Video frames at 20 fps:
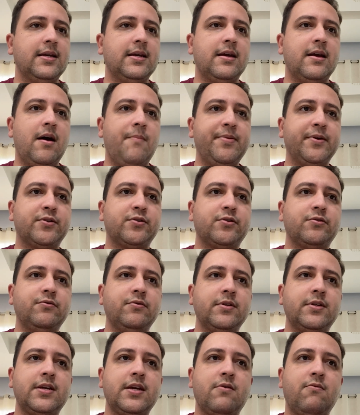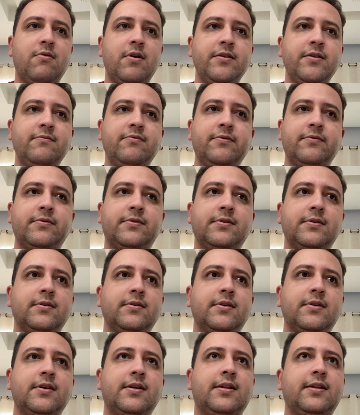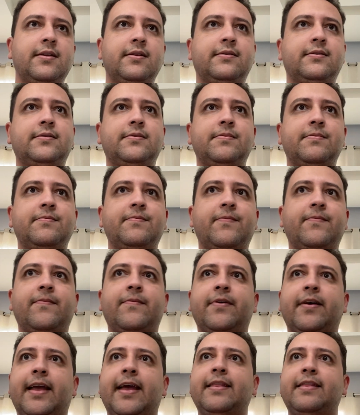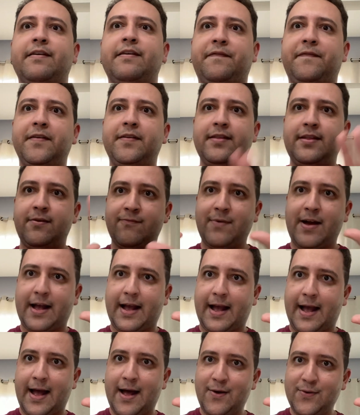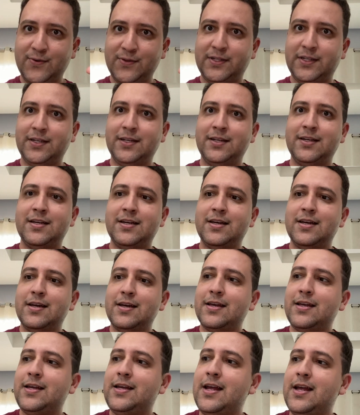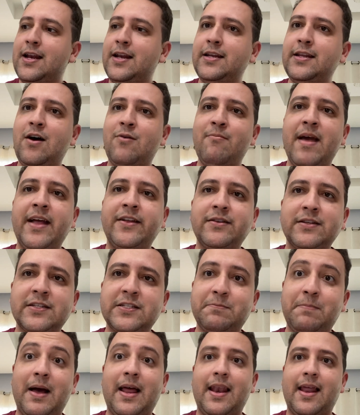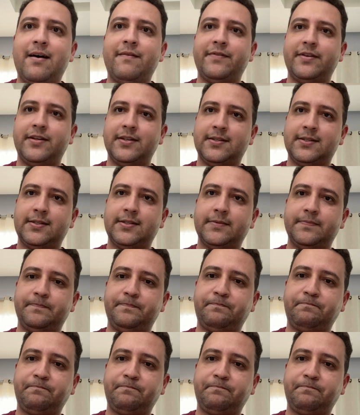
é, uma pessoa que quando ele quer defender uma causa, que ele não mede as palavras.